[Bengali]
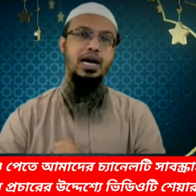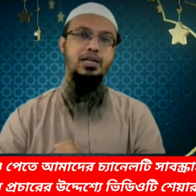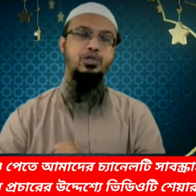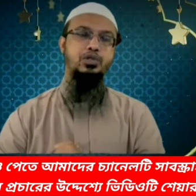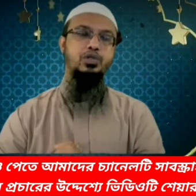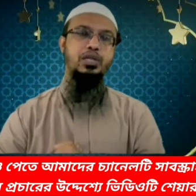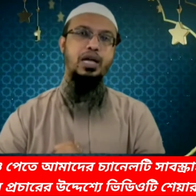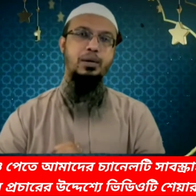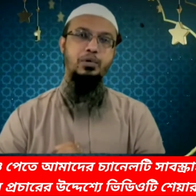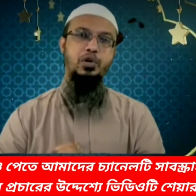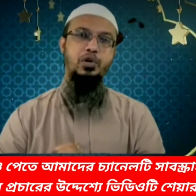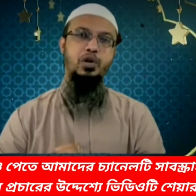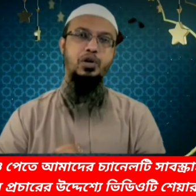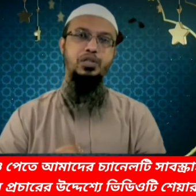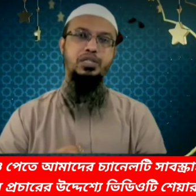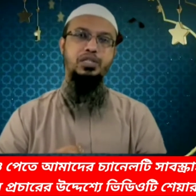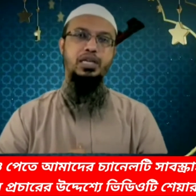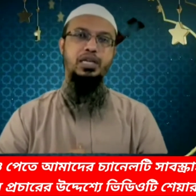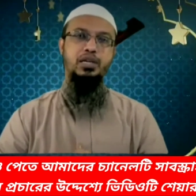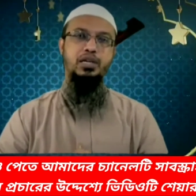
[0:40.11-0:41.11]
আর যদি এমন
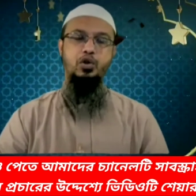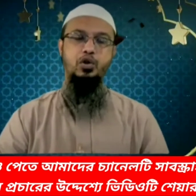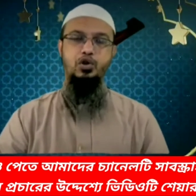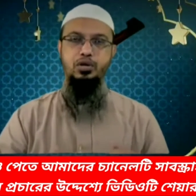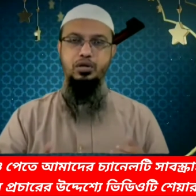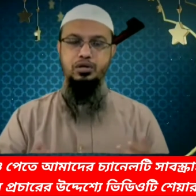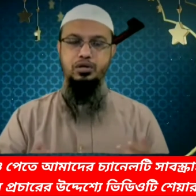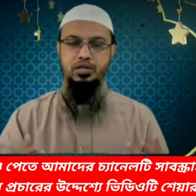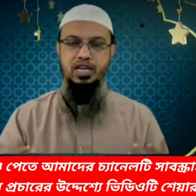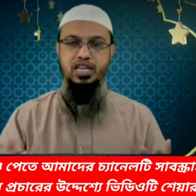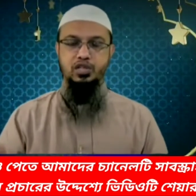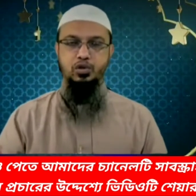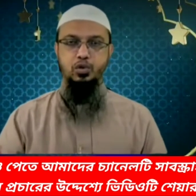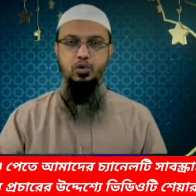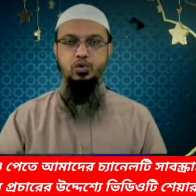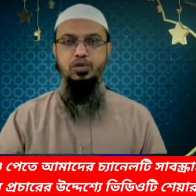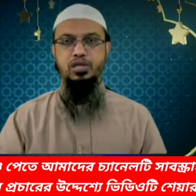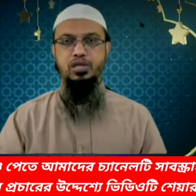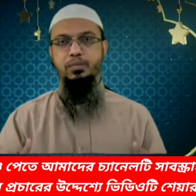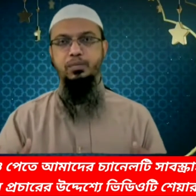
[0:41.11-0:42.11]
হয় যে কখন জাহাজ
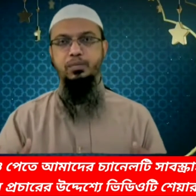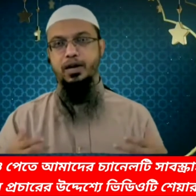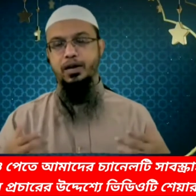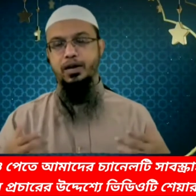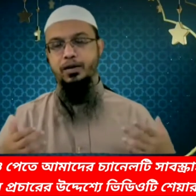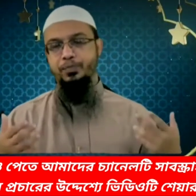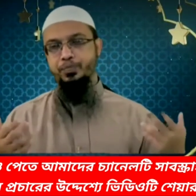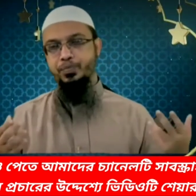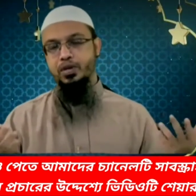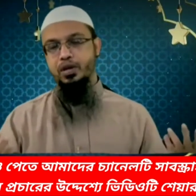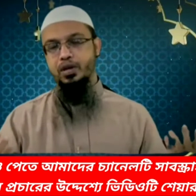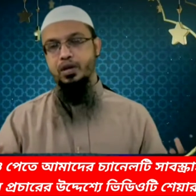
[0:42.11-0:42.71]
ঘুরছে বা